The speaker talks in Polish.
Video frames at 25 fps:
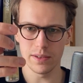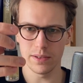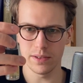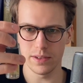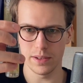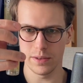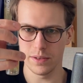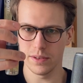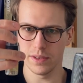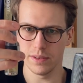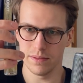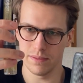
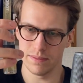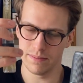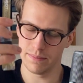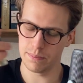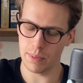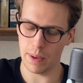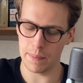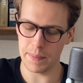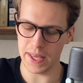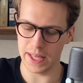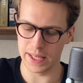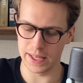chociaż
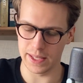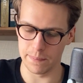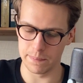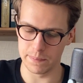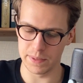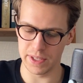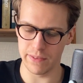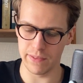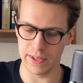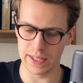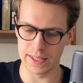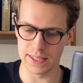pamiętam
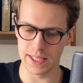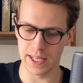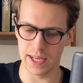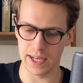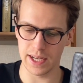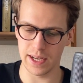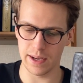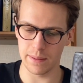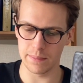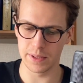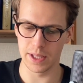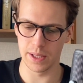mniej więcej jak
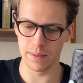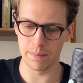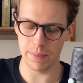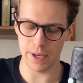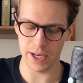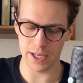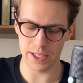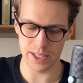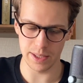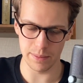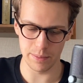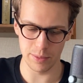Habdan
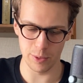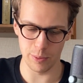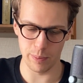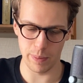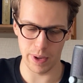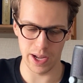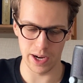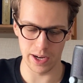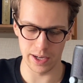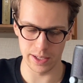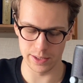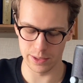pachnie, bo
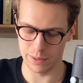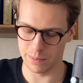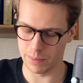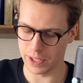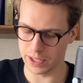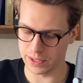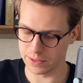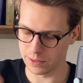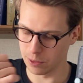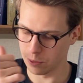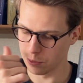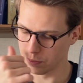bardzo,
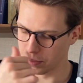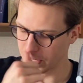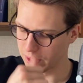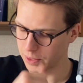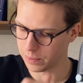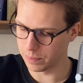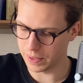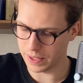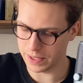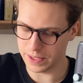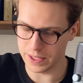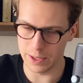bardzo lubię
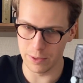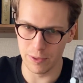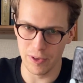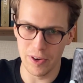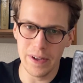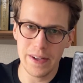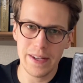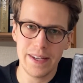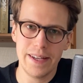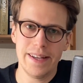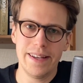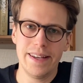to pachnidło.
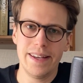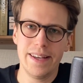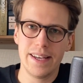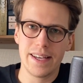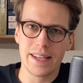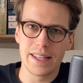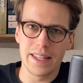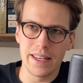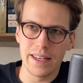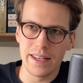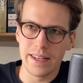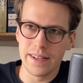
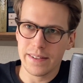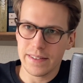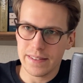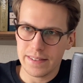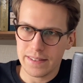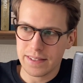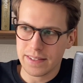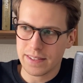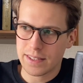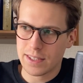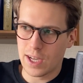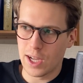Takie
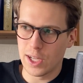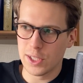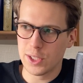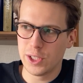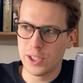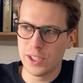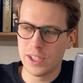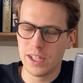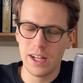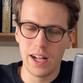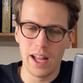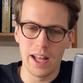
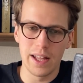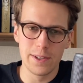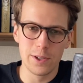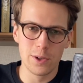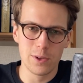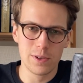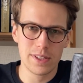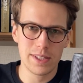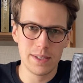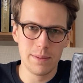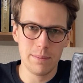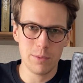
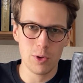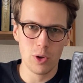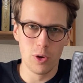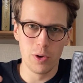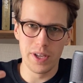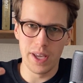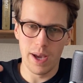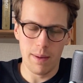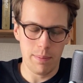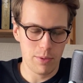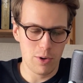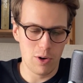kadzidlano
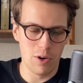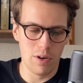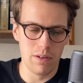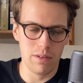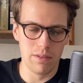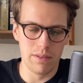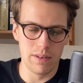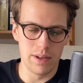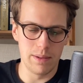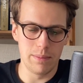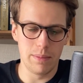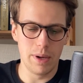
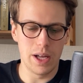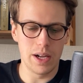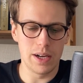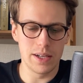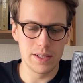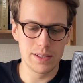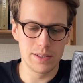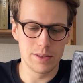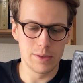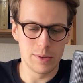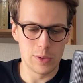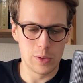dymno-jabłkowe,
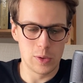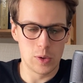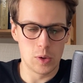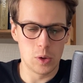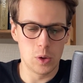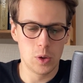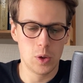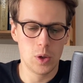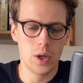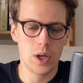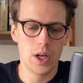bardzo